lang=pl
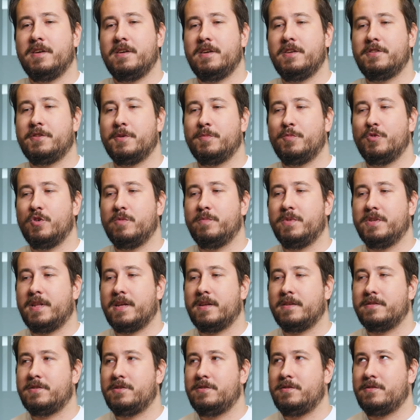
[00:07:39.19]
I to byłoby
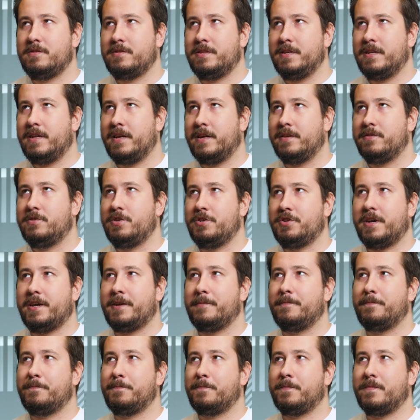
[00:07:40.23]
na tyle
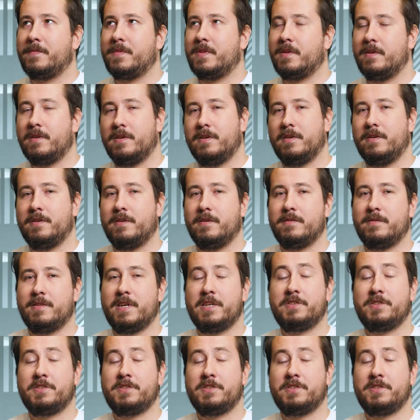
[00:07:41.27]
dzisiaj E,